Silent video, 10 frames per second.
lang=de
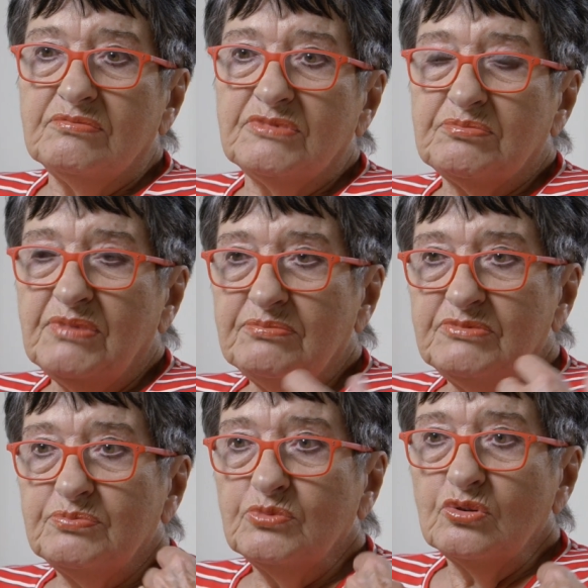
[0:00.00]
mit, mein,
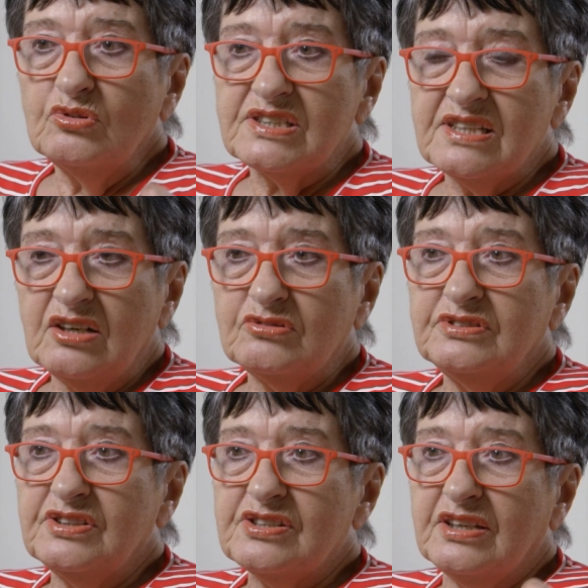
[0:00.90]
mit dem Rucksack
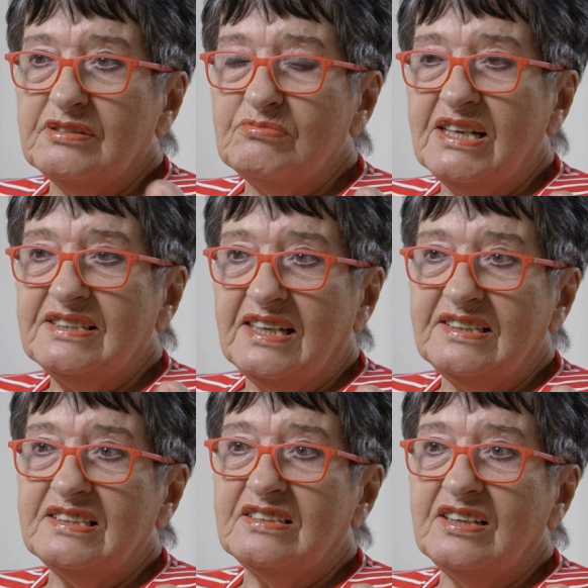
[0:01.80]
und ich hatte meinen
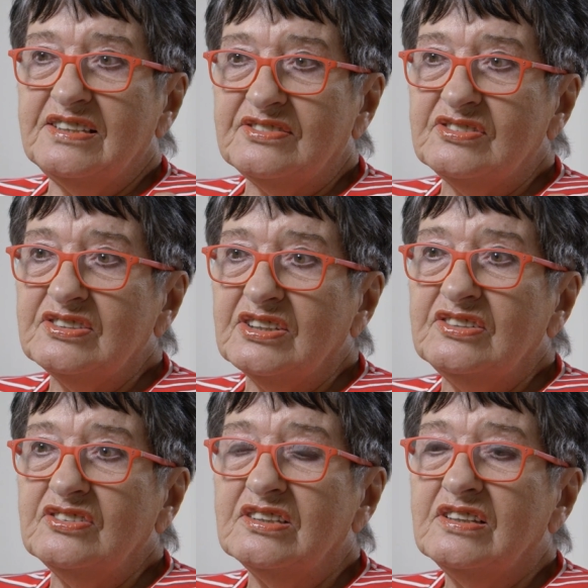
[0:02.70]
Teddy da hinten
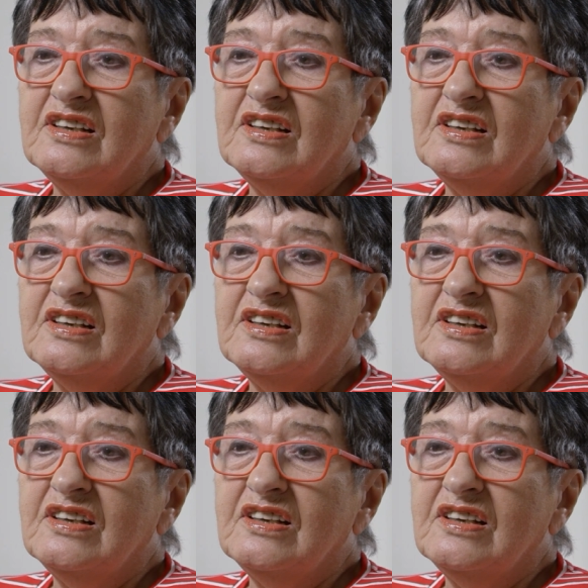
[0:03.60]
drin.